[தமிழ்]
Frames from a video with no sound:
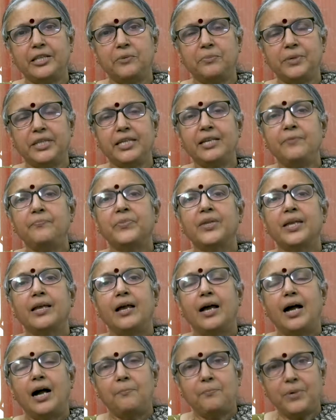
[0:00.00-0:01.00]
நீதிபதி
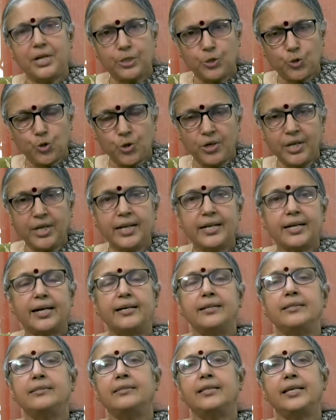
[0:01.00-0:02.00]
அப்படி சொன்ன
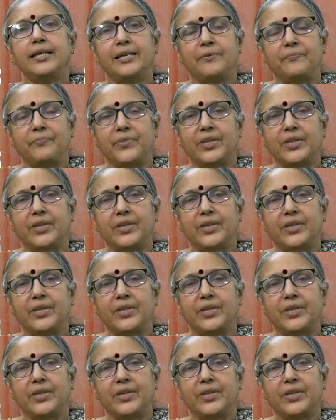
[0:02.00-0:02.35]
கருத்தை